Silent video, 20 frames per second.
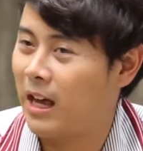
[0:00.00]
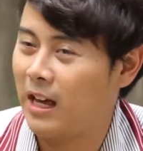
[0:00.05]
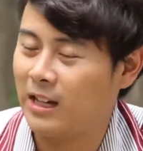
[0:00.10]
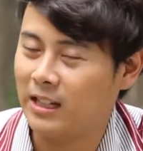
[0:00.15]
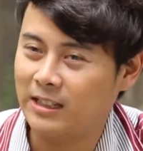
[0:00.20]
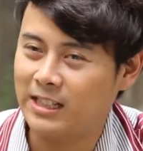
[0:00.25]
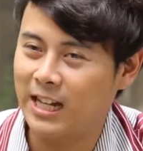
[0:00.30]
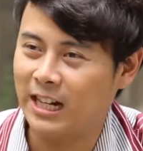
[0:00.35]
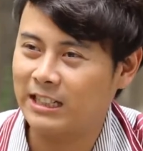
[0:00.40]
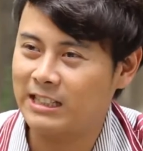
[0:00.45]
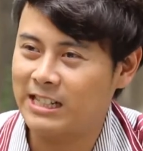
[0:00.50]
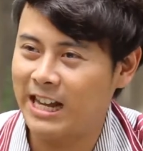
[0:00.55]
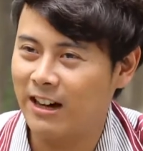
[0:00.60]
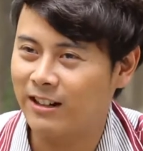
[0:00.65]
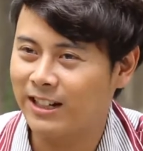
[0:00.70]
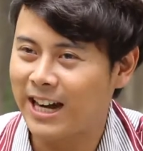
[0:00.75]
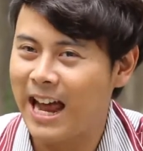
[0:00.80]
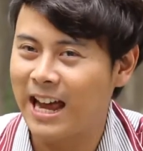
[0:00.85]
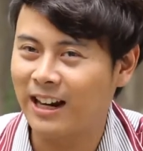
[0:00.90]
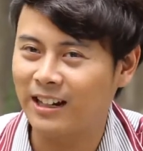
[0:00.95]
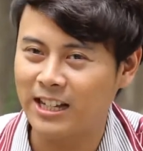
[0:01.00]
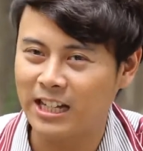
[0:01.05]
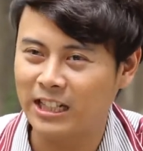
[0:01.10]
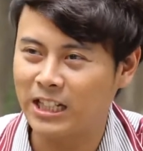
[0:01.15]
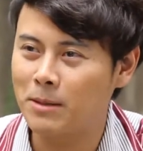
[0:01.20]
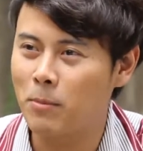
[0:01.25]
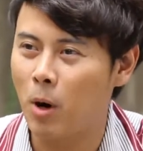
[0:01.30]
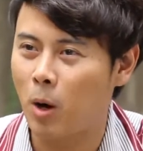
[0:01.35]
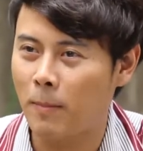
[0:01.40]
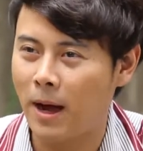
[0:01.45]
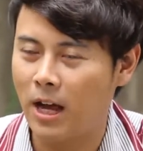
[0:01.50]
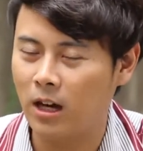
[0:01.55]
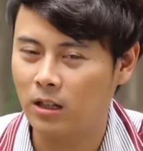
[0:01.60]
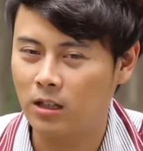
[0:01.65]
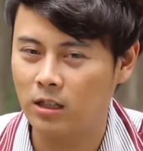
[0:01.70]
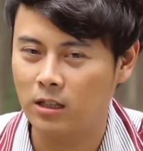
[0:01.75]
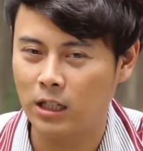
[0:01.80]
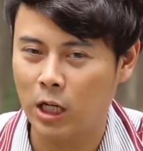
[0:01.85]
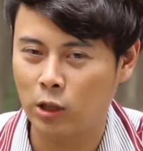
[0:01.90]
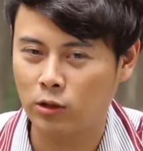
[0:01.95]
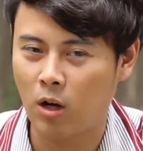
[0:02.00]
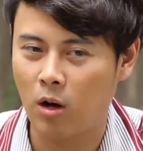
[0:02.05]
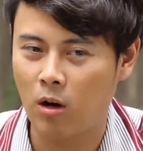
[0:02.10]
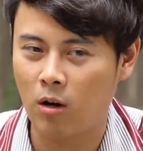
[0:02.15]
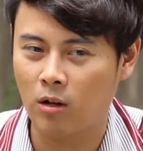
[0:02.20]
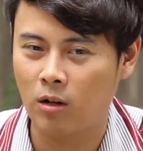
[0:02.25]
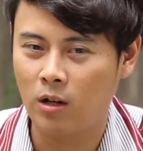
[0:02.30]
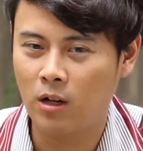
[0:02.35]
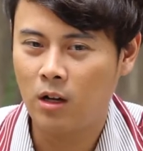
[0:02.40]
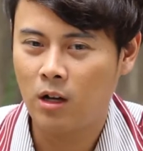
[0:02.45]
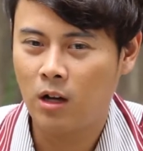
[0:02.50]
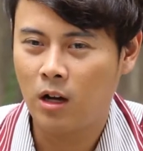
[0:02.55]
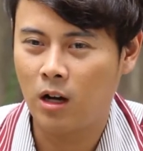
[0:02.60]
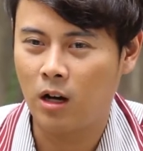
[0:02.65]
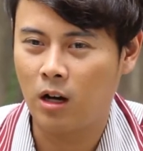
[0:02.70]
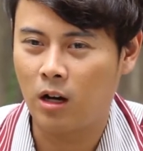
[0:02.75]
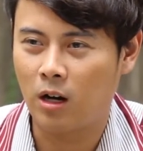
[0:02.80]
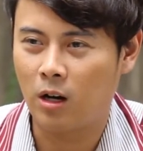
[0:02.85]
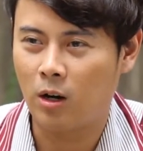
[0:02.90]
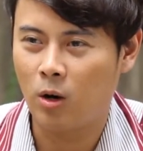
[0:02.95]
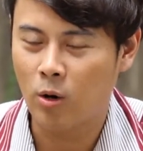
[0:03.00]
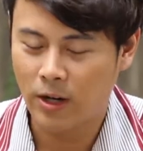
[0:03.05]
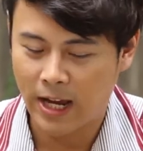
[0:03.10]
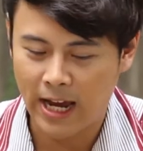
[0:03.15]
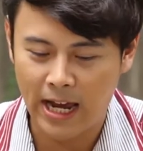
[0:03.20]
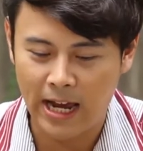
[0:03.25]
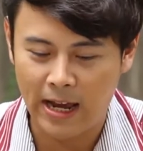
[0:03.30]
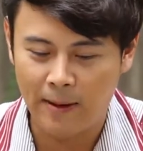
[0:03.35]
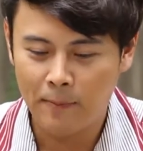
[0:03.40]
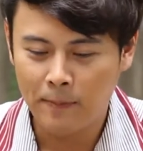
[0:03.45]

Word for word: ฮะอย่างอย่างแรกเลยอย่างที่บอกไปก็คือเราต้องเออโอเค